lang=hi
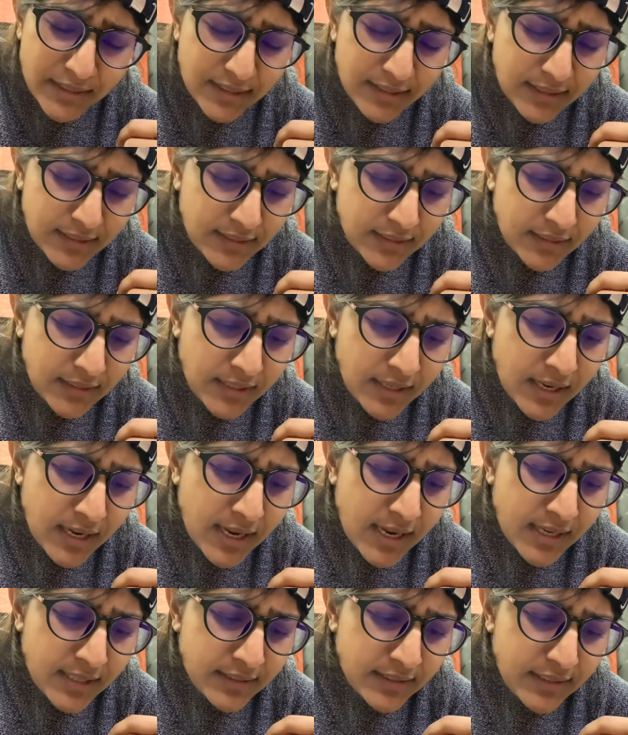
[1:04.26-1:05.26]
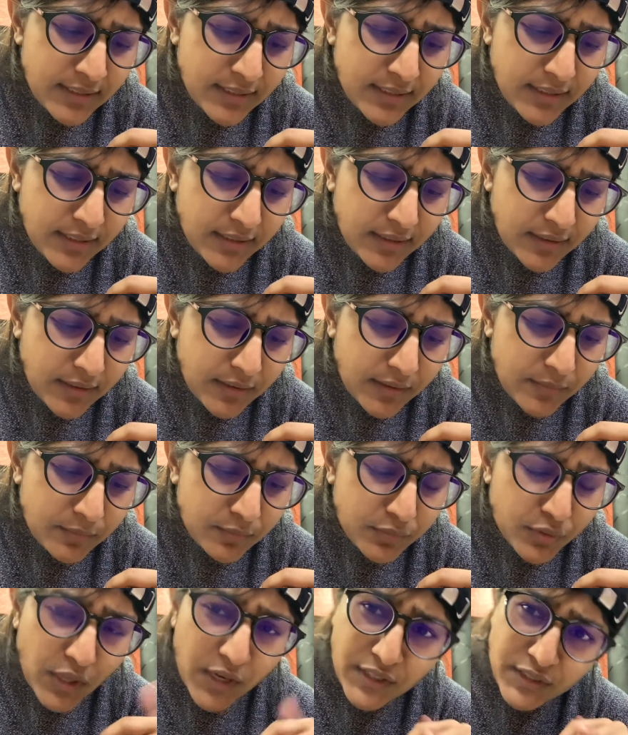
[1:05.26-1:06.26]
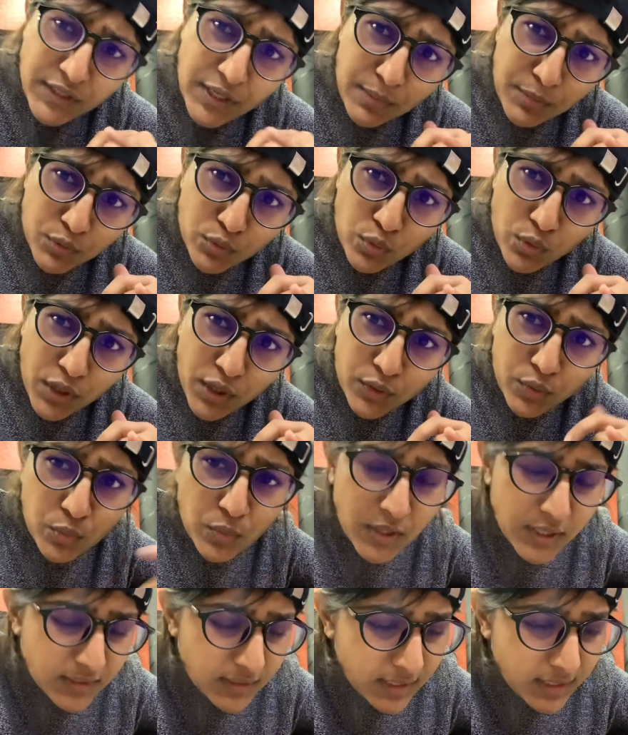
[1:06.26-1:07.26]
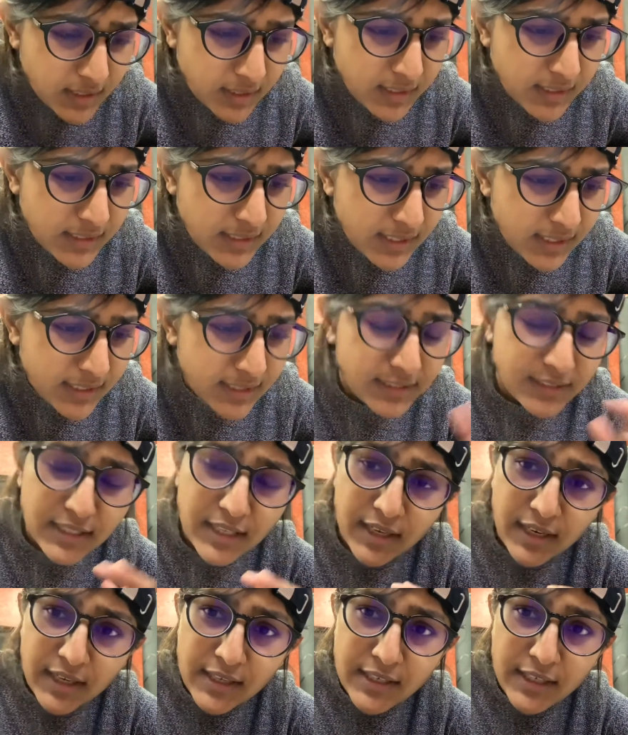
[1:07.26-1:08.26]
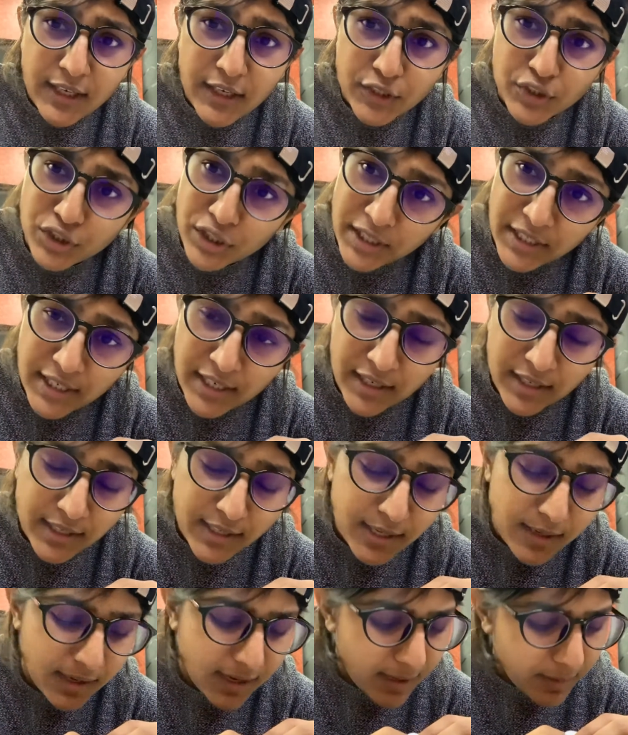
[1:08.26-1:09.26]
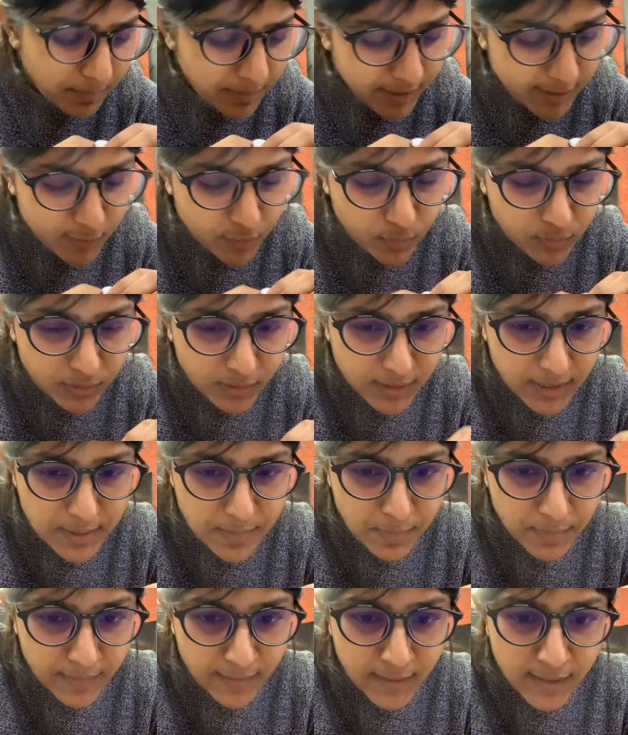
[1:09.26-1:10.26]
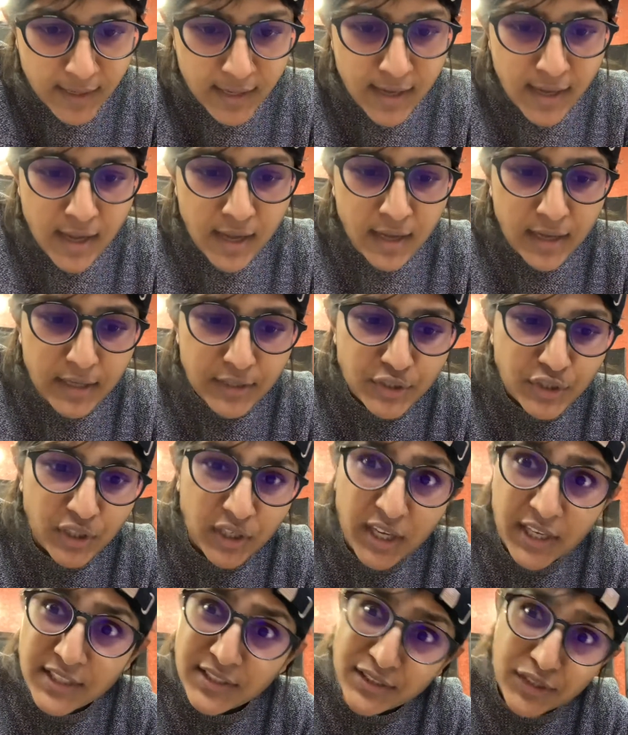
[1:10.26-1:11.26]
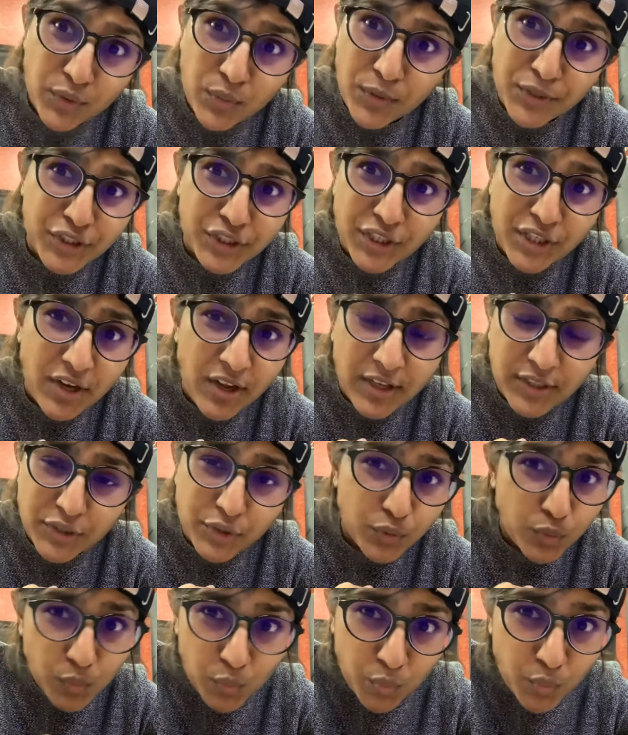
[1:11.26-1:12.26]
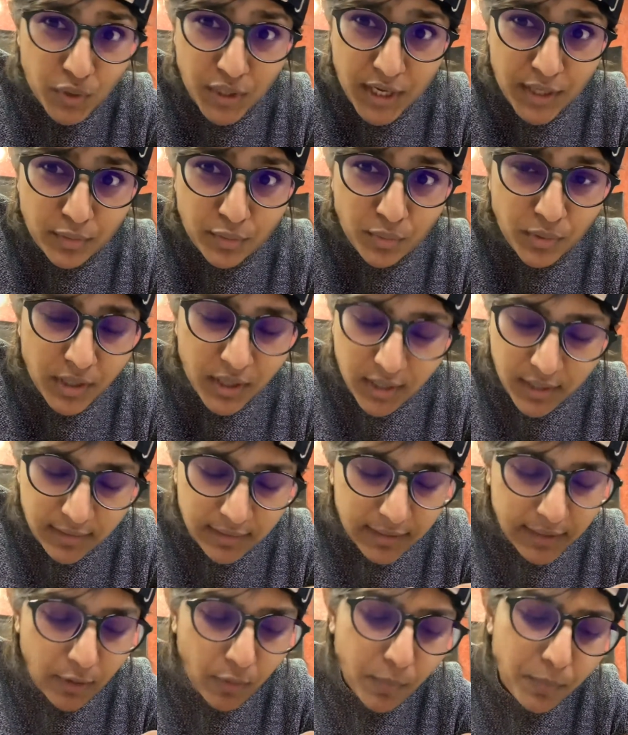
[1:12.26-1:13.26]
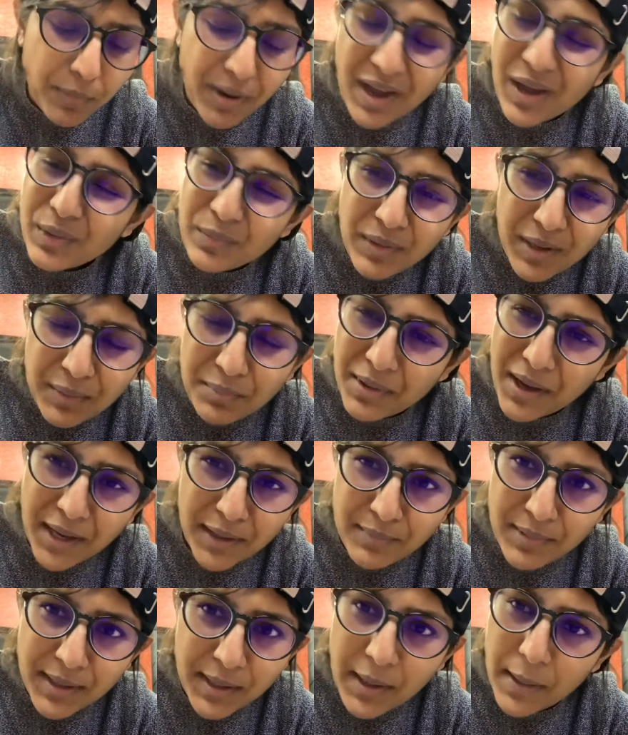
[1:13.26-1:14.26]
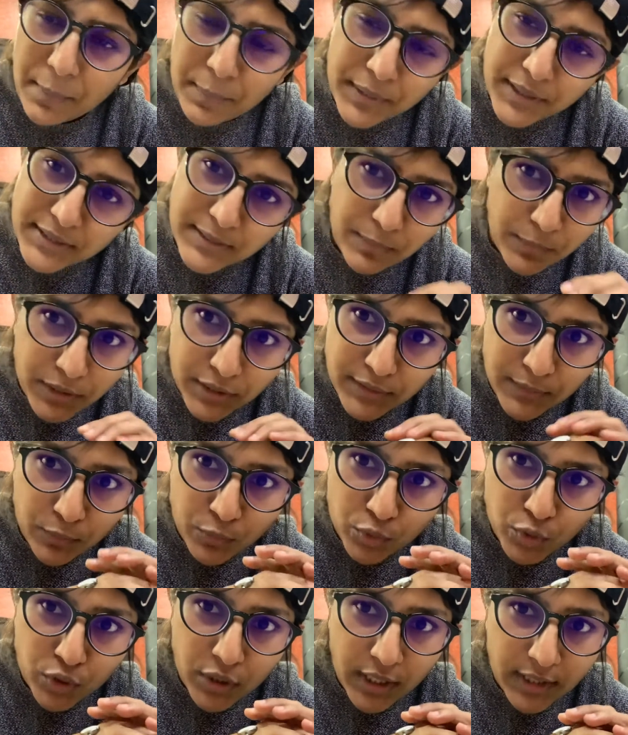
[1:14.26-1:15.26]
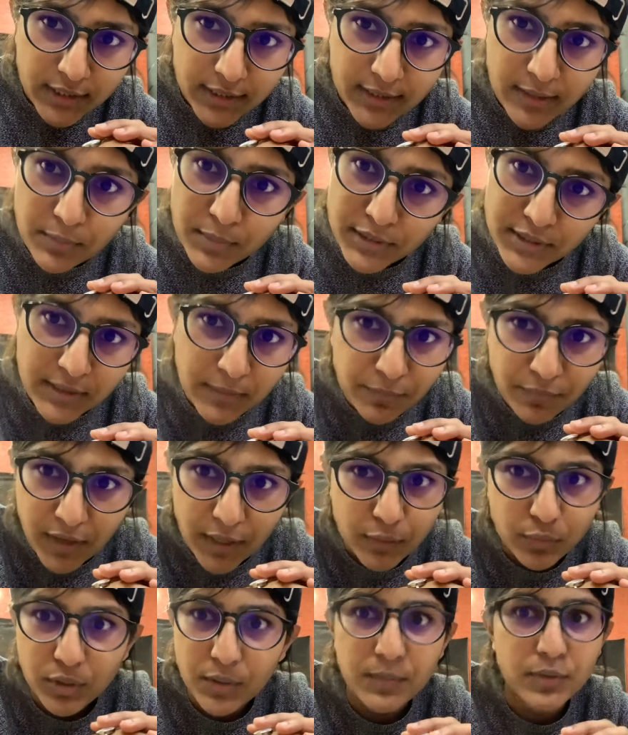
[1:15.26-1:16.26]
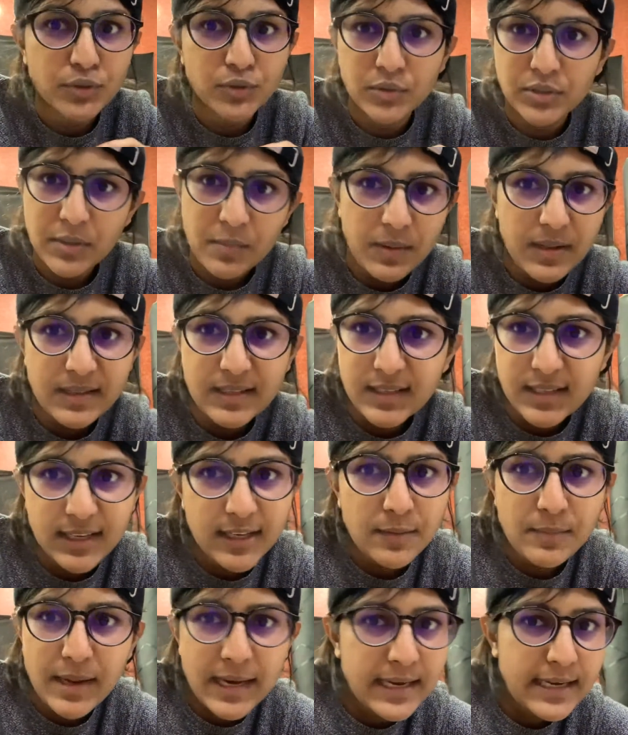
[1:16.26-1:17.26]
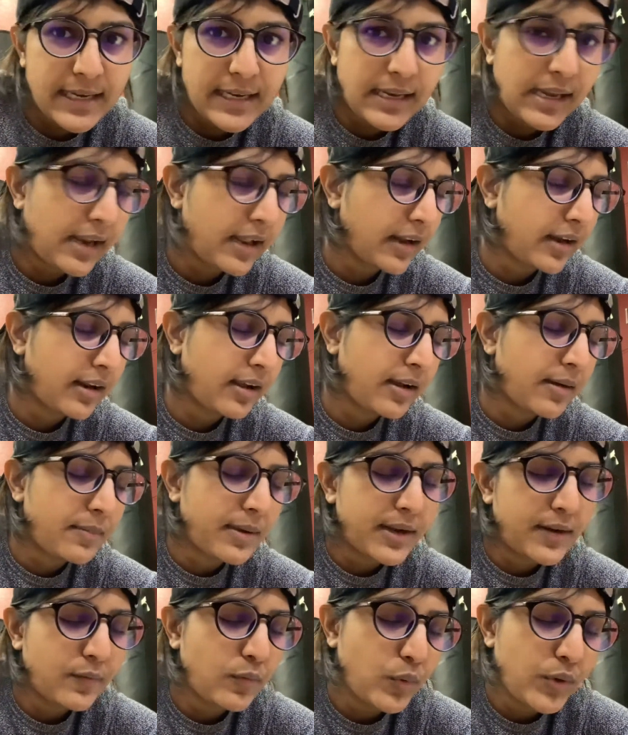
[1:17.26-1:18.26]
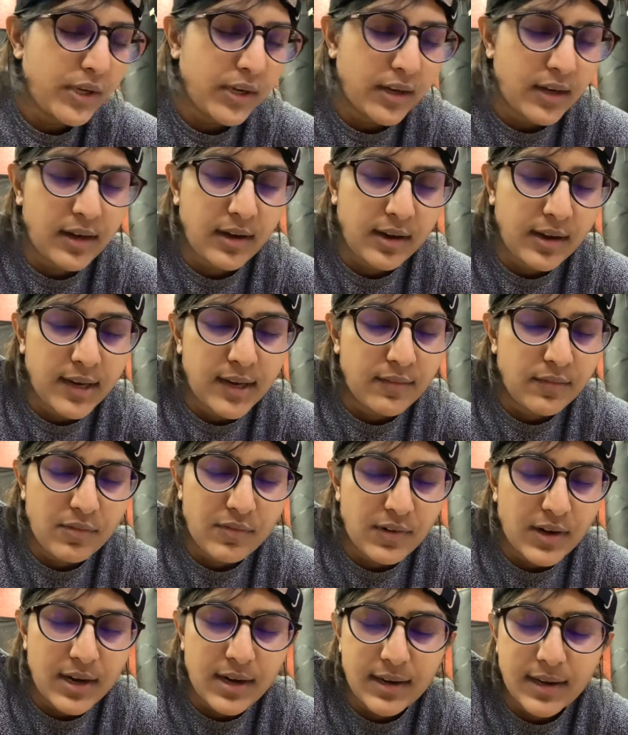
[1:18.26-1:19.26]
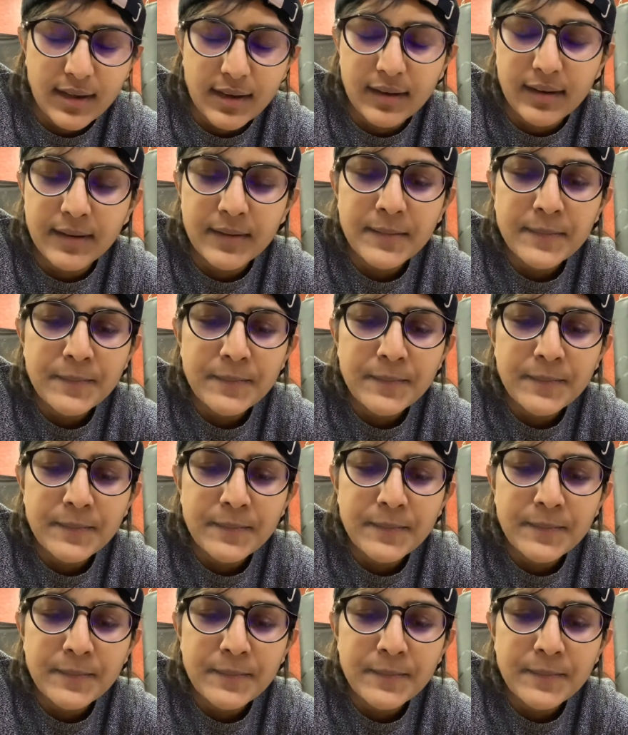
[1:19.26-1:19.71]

रहते थे कि तेरा सिलेबस हो गया तूने इतना कर लिया कितना कर लिया अच्छा ये कर लिया यार मैंने तो इतना नहीं पढ़ा अच्छा कहीं इससे क्वेश्चन ना आ जाए तो तू ये तो नहीं कर रही और बार बार बार बार अपना सबका सब कुछ रहता था बट सब फालतू की बकचोदी मिलते थे कि मैंने ये नहीं कर रखा मैंने वो नहीं कर रखा ये वो फलाना डैसा